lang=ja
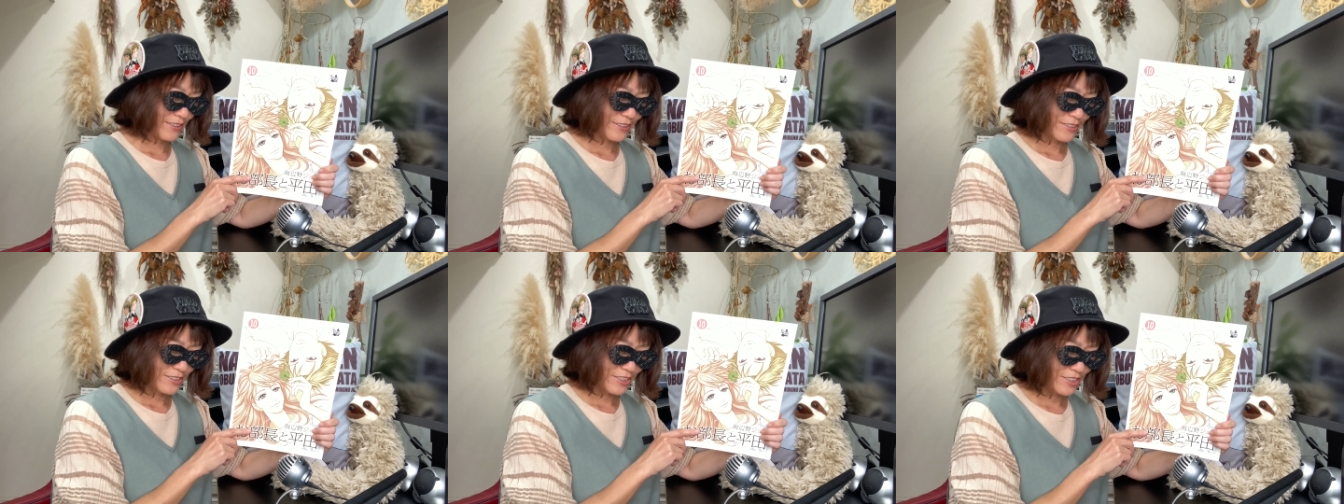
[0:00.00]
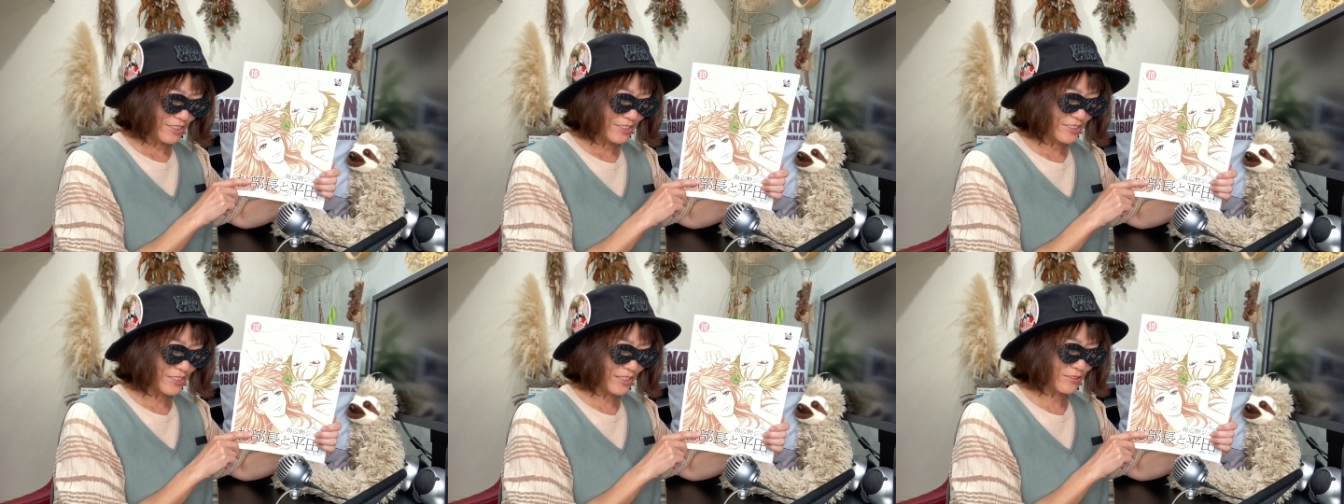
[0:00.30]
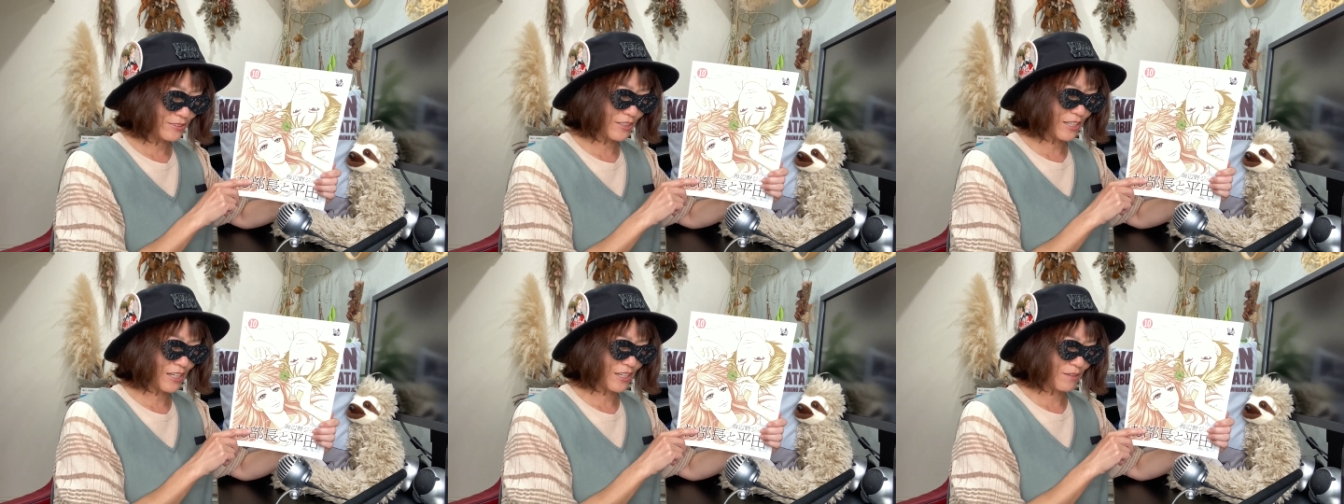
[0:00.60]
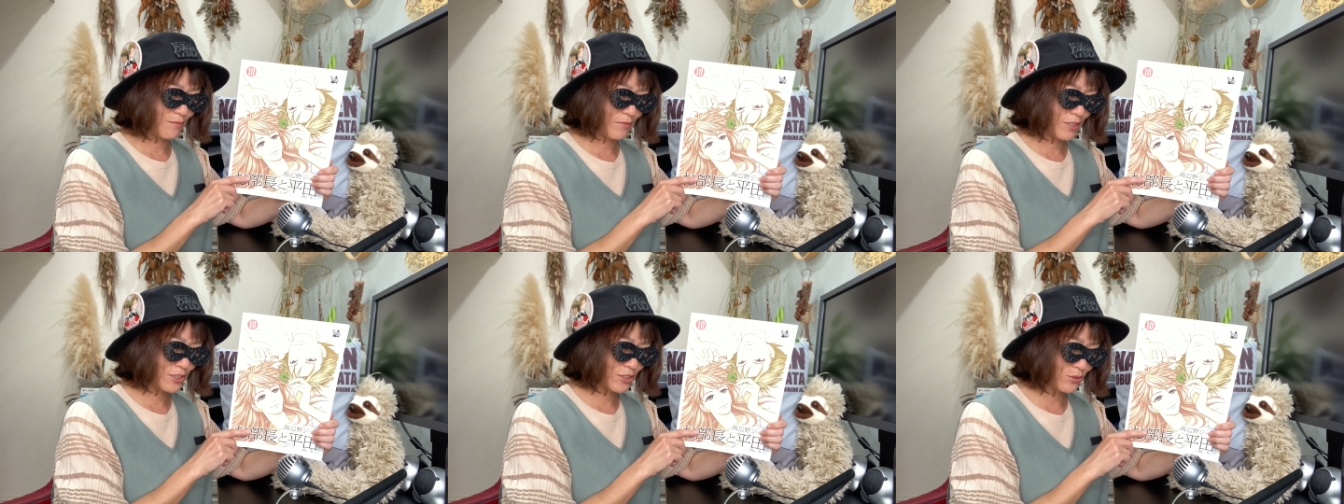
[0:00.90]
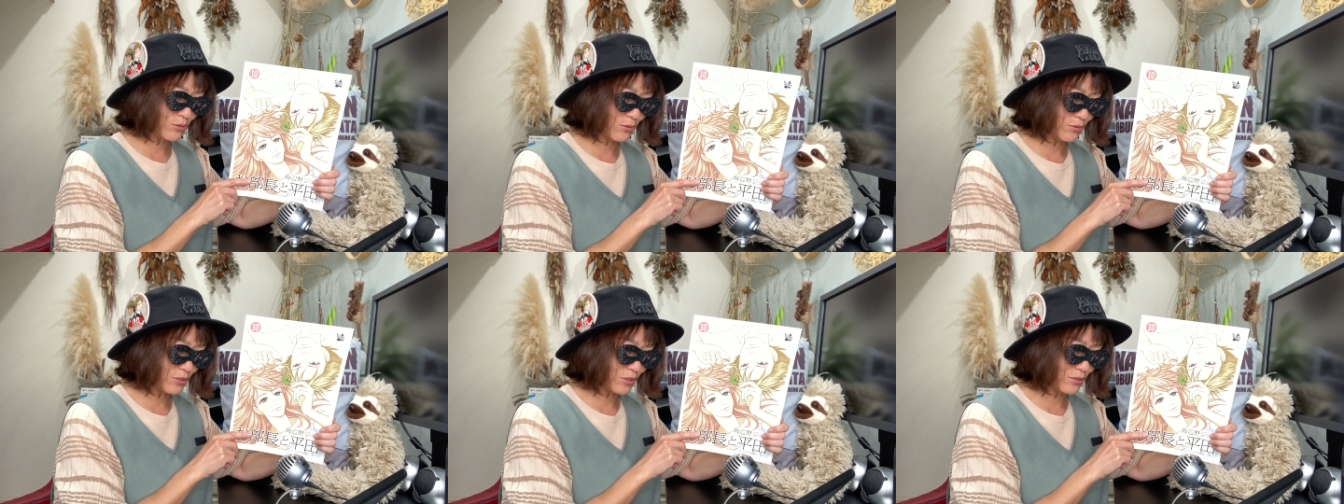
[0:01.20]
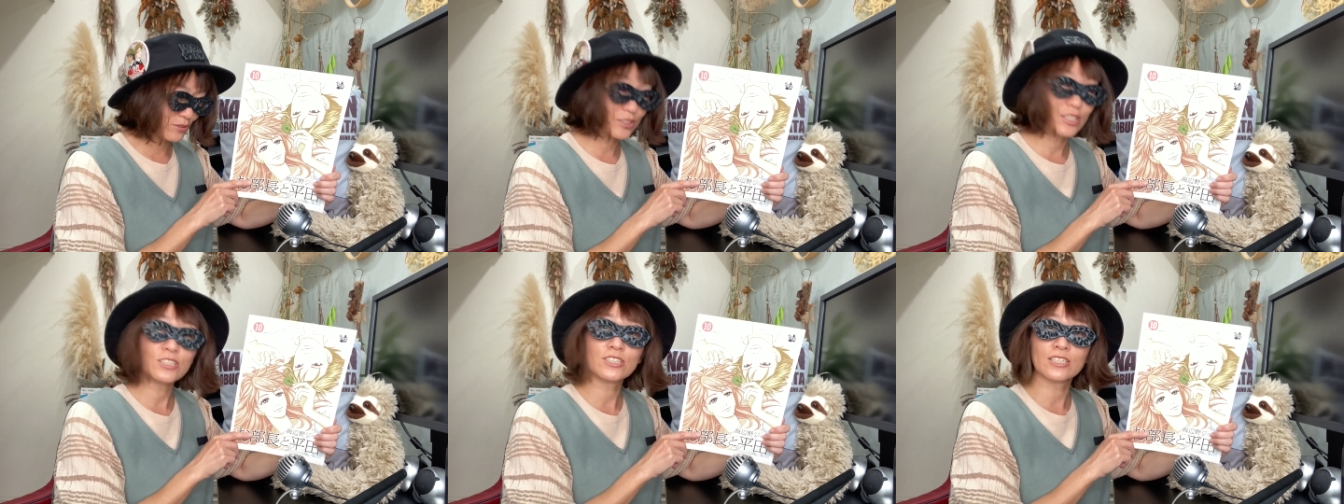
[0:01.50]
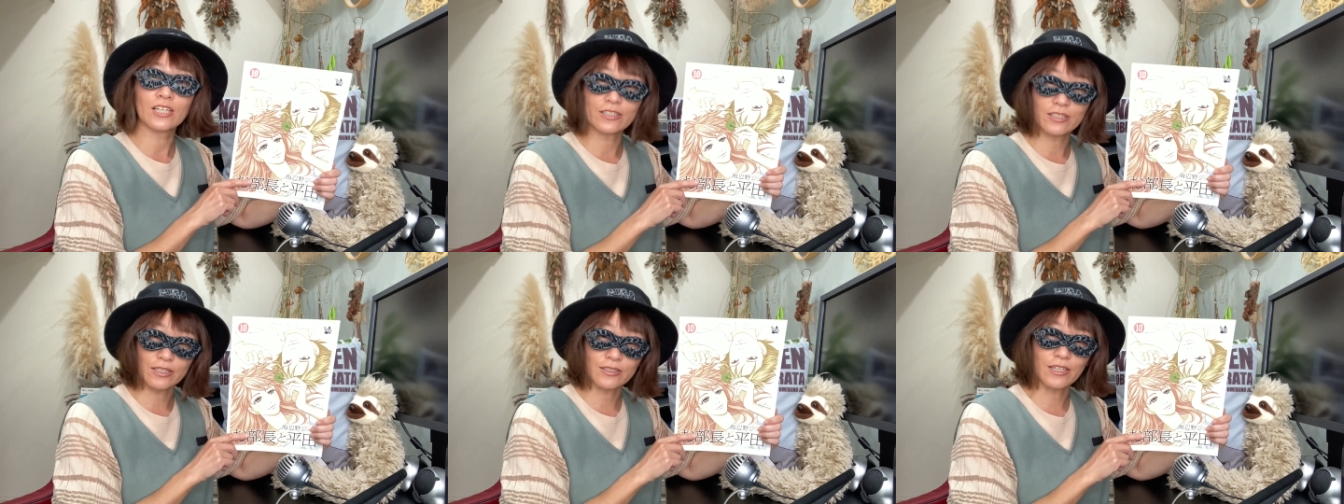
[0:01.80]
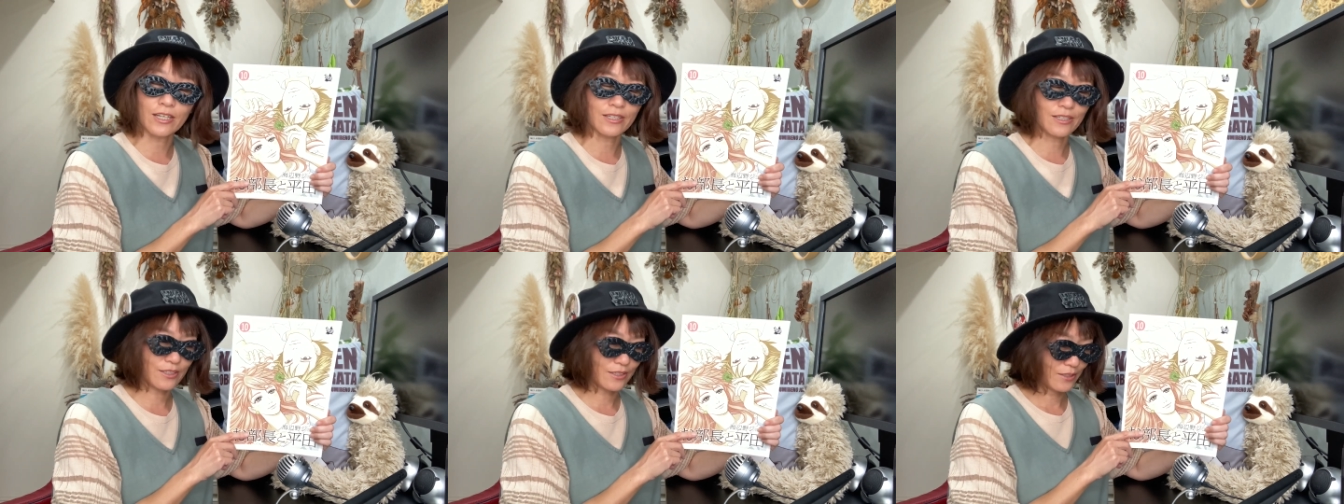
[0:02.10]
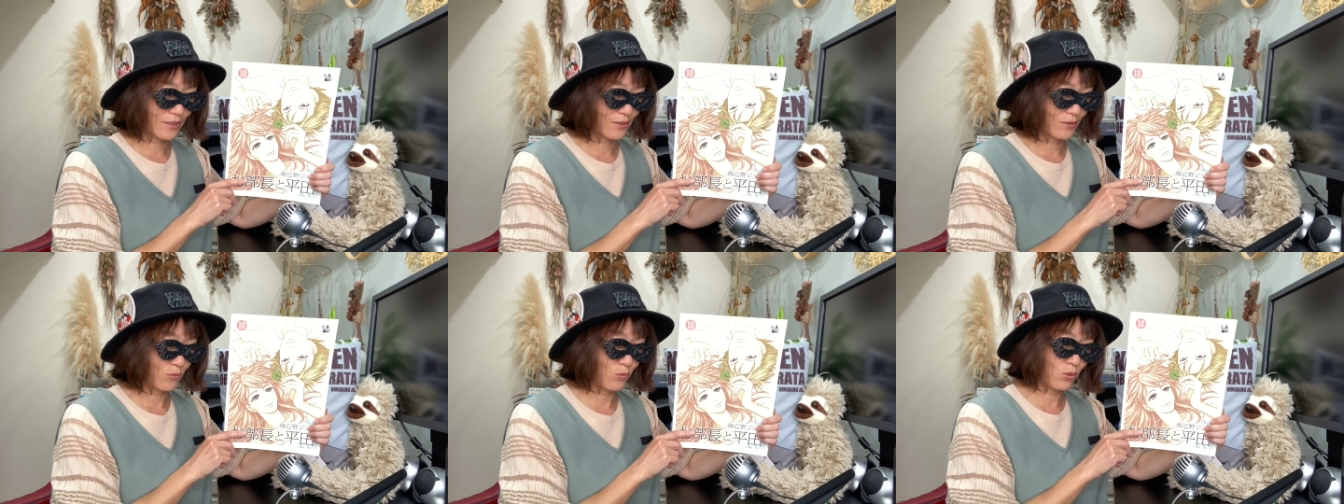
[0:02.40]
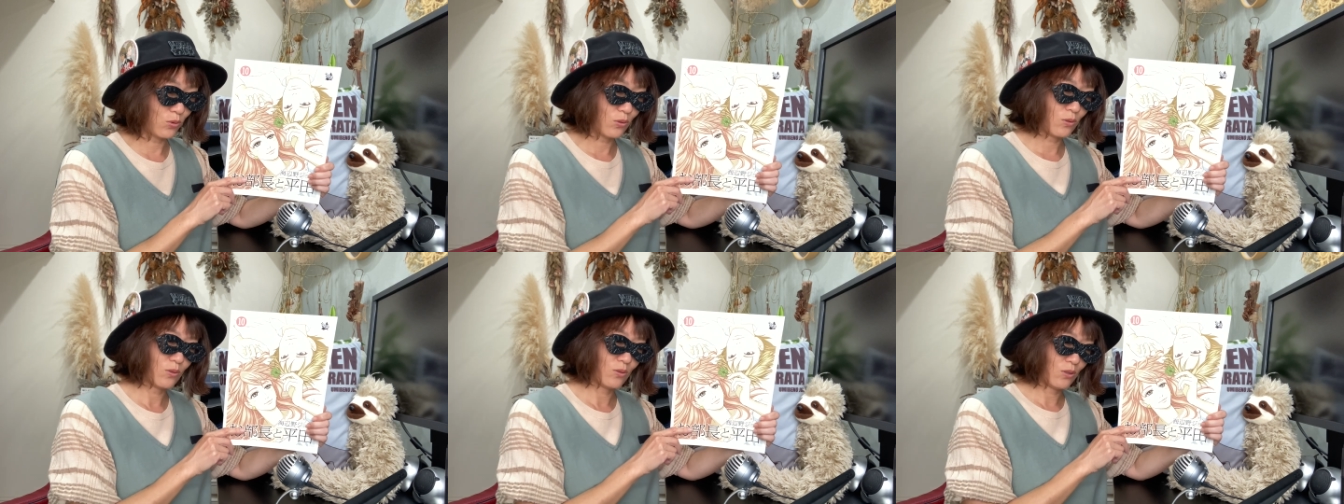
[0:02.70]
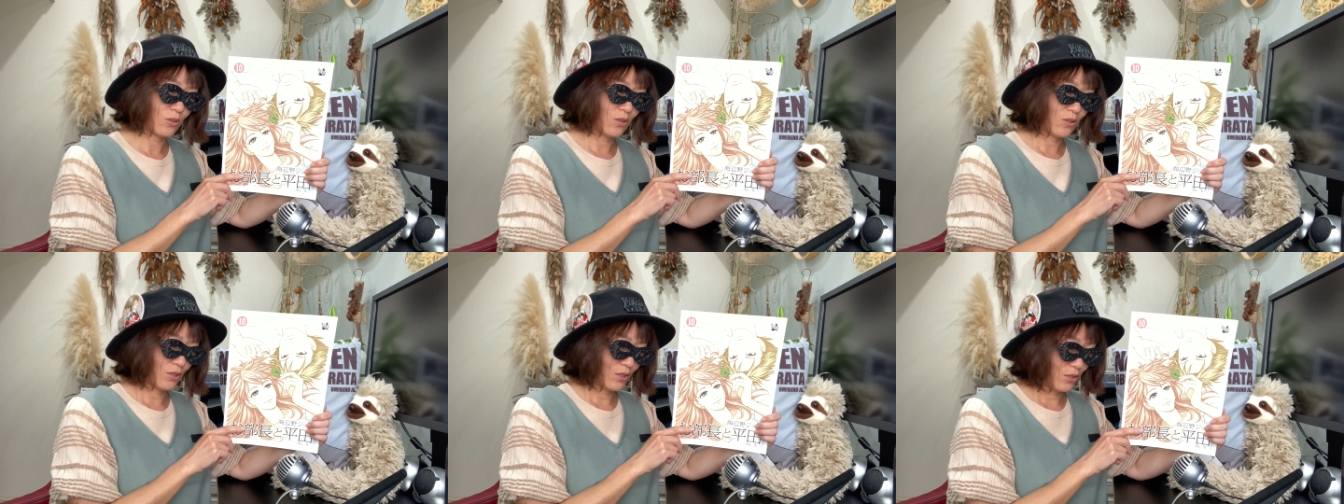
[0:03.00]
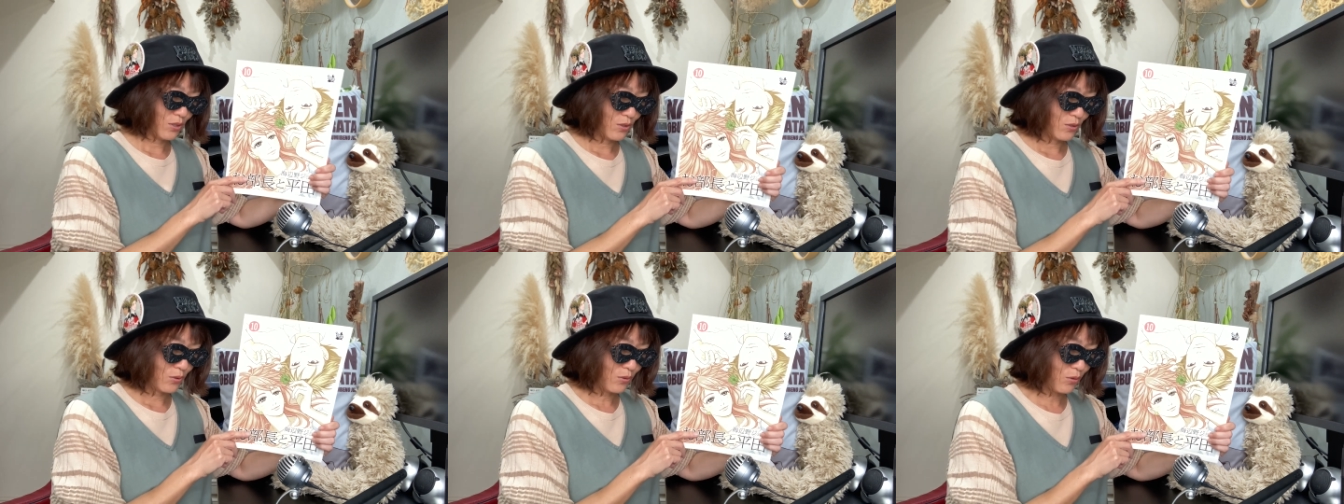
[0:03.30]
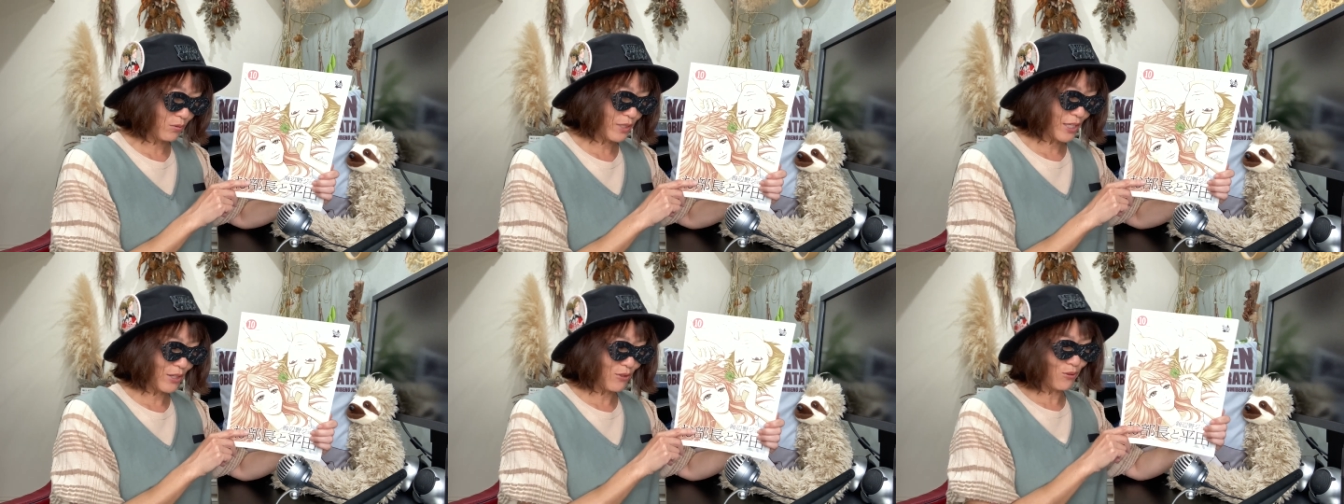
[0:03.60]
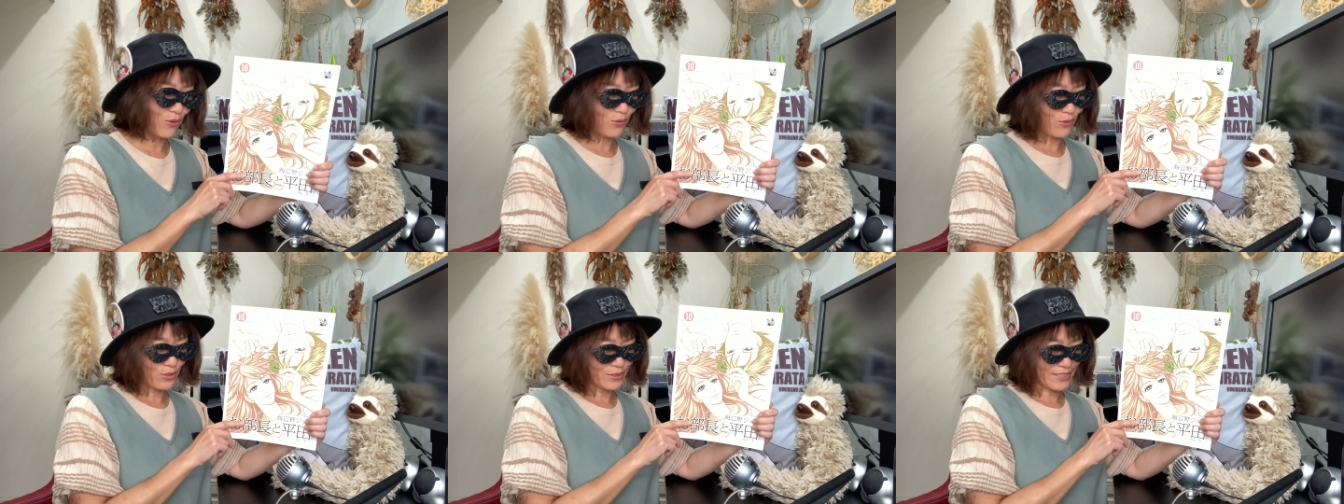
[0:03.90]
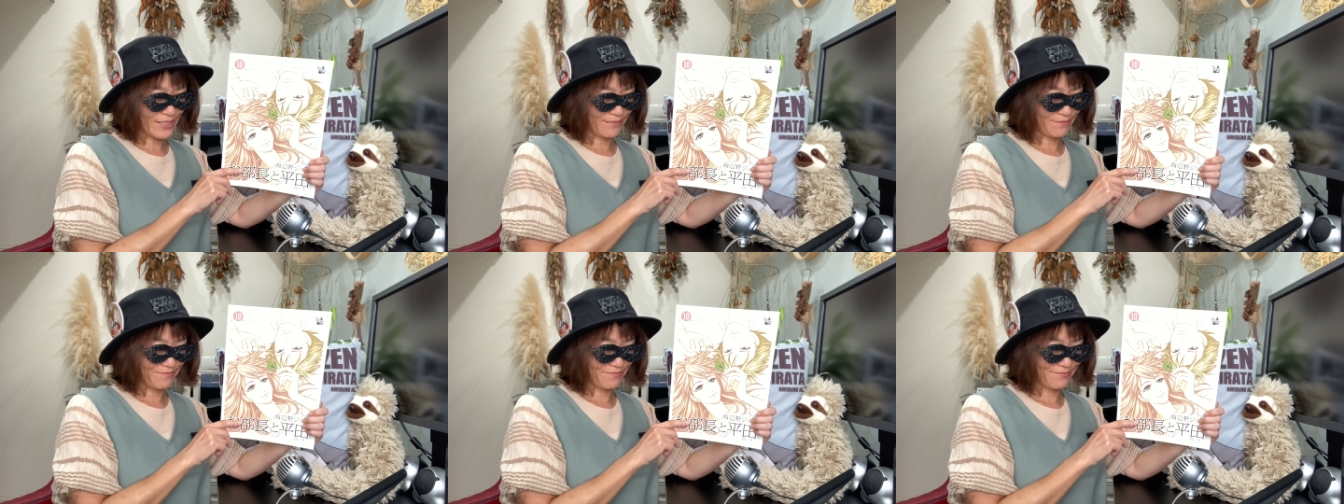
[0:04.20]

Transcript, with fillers: 新作が待ち遠しくて仕方ないおコケコッコさん